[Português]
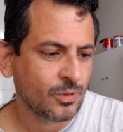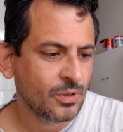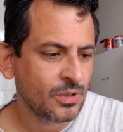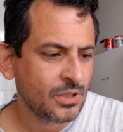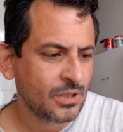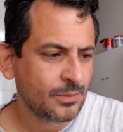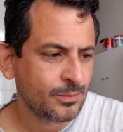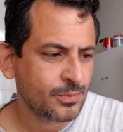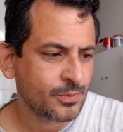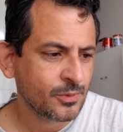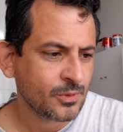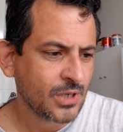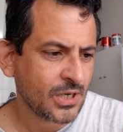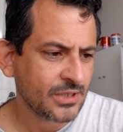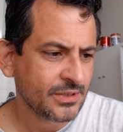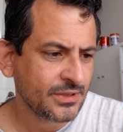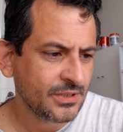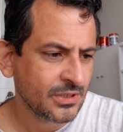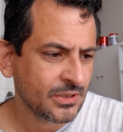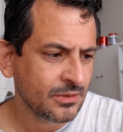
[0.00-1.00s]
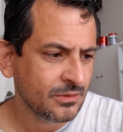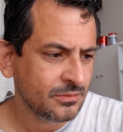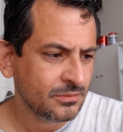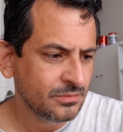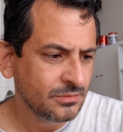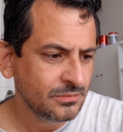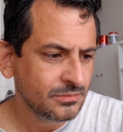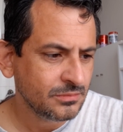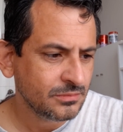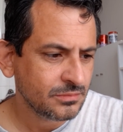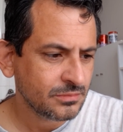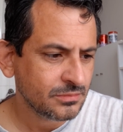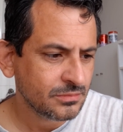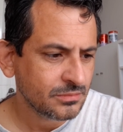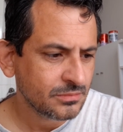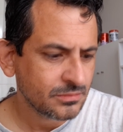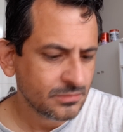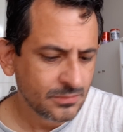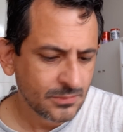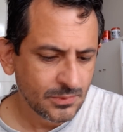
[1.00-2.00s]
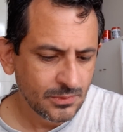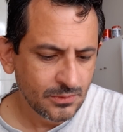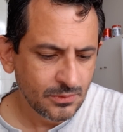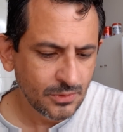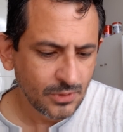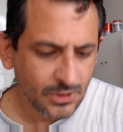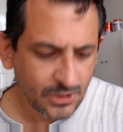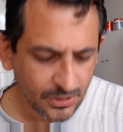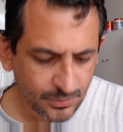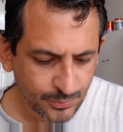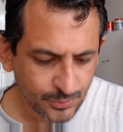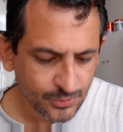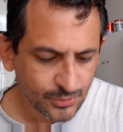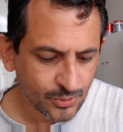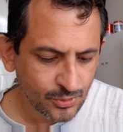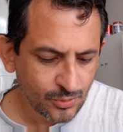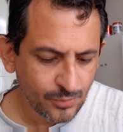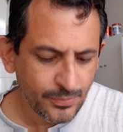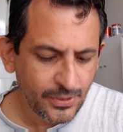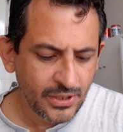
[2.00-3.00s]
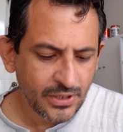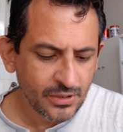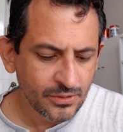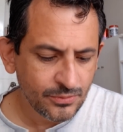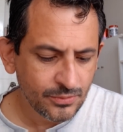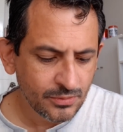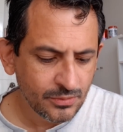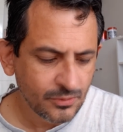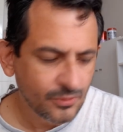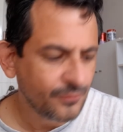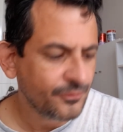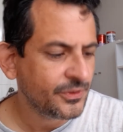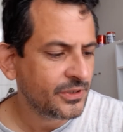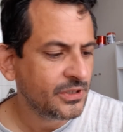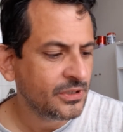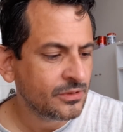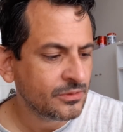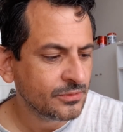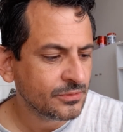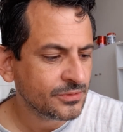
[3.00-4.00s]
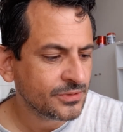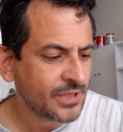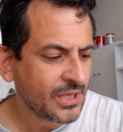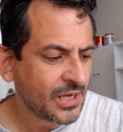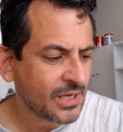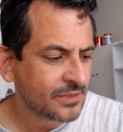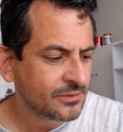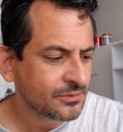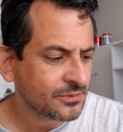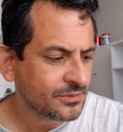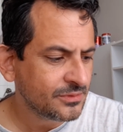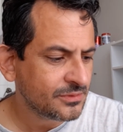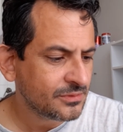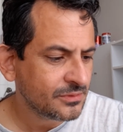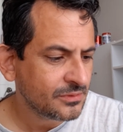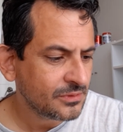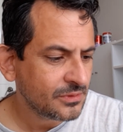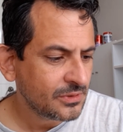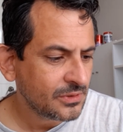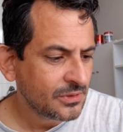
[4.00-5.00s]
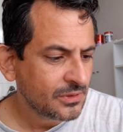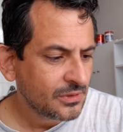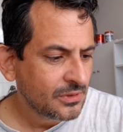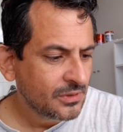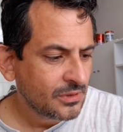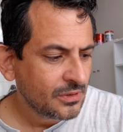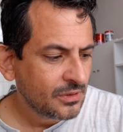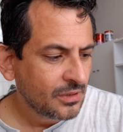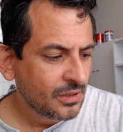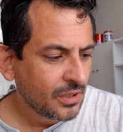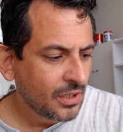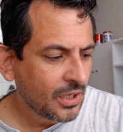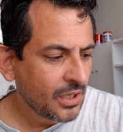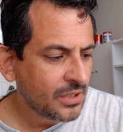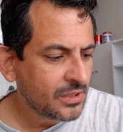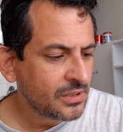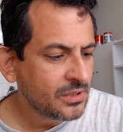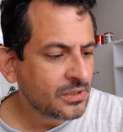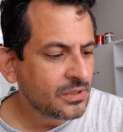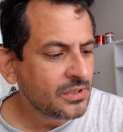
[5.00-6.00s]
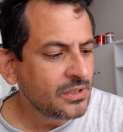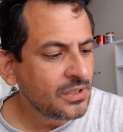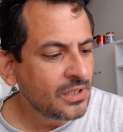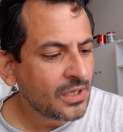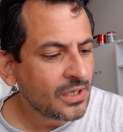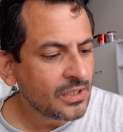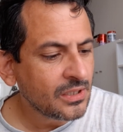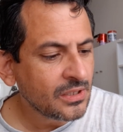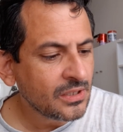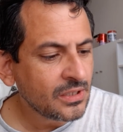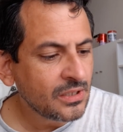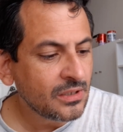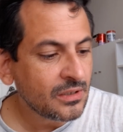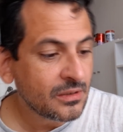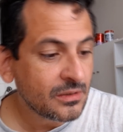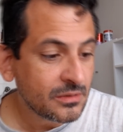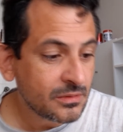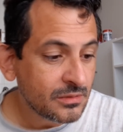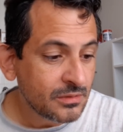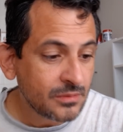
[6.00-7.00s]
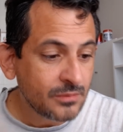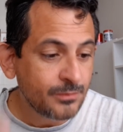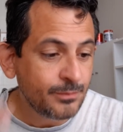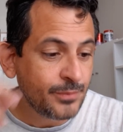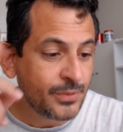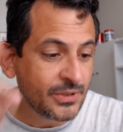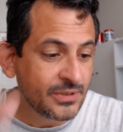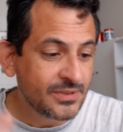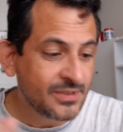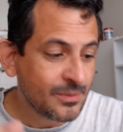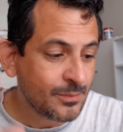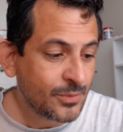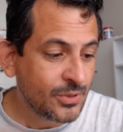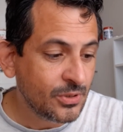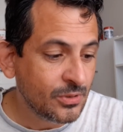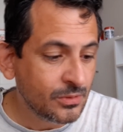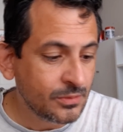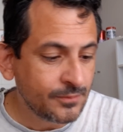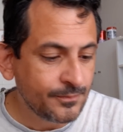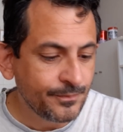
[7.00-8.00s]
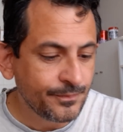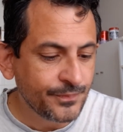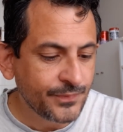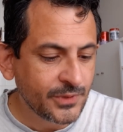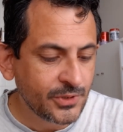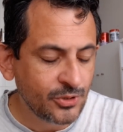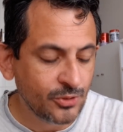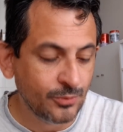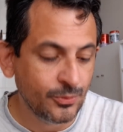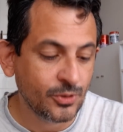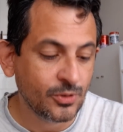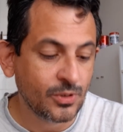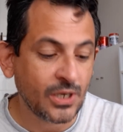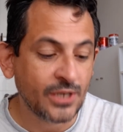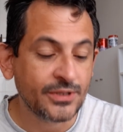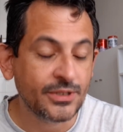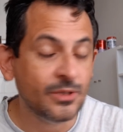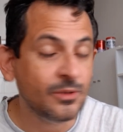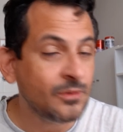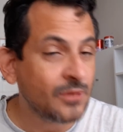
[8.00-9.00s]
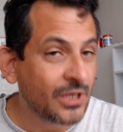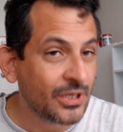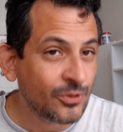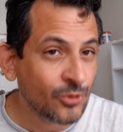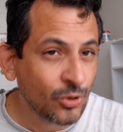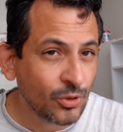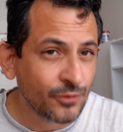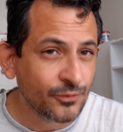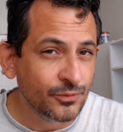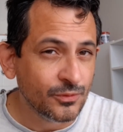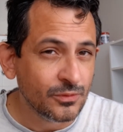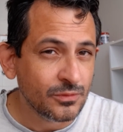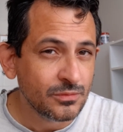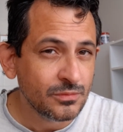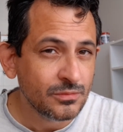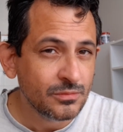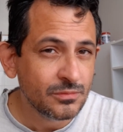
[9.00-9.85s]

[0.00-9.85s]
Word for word: olhando para o cartão, olhando para o documento, conferindo os dados, aí que ela percebeu que o meu cartão é novo,